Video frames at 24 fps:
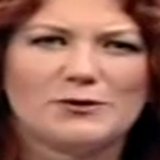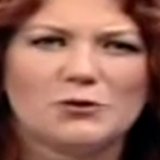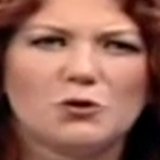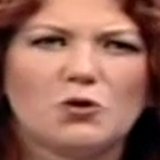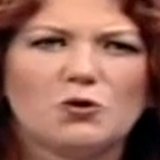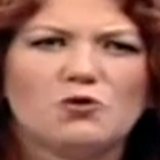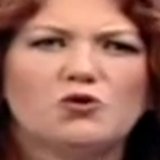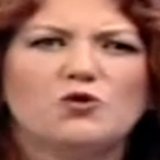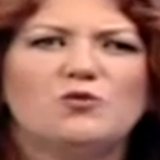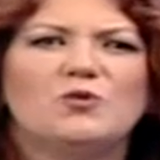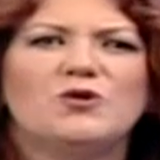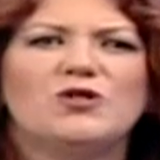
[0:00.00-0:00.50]

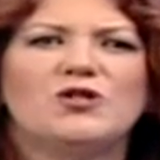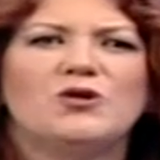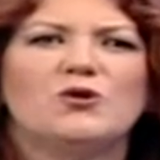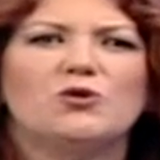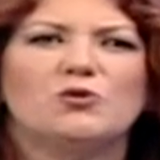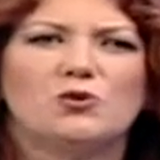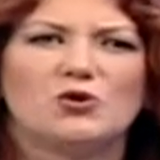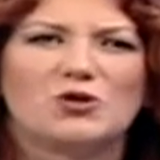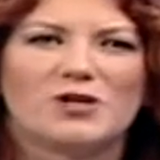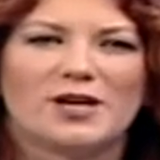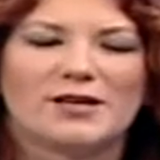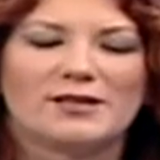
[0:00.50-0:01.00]
Kötü bir şey
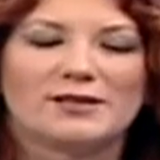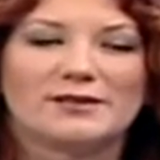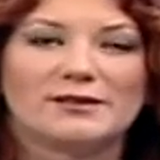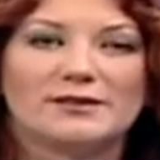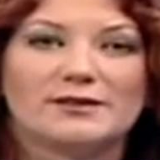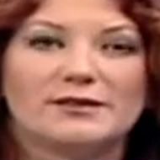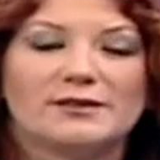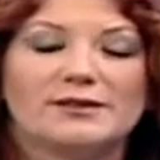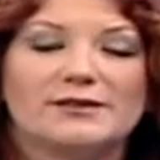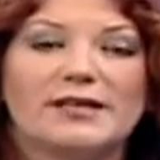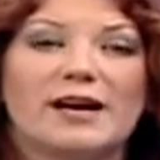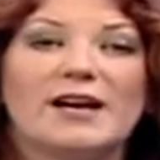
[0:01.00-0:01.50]
olacak,
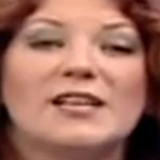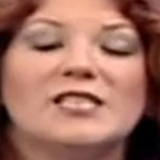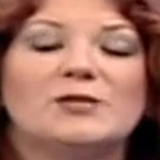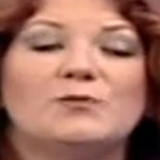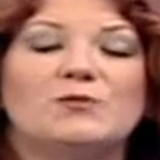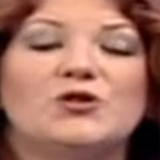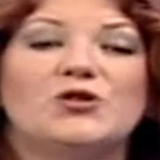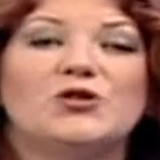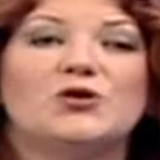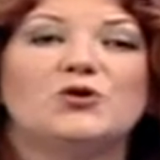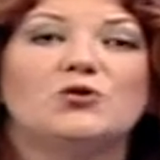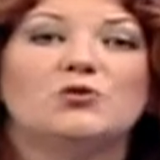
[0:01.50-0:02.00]
ters
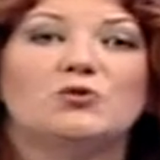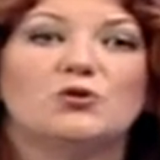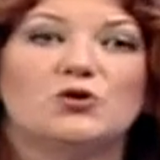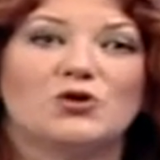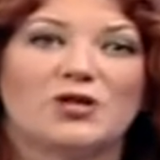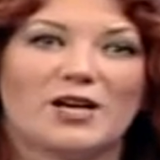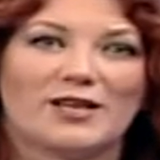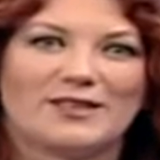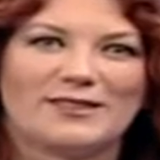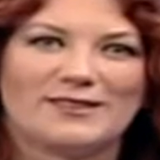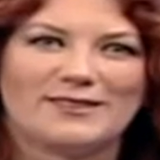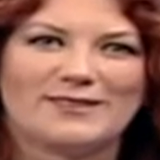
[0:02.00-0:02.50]
bir şey
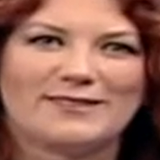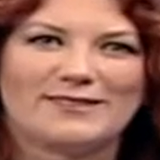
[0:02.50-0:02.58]
olacak.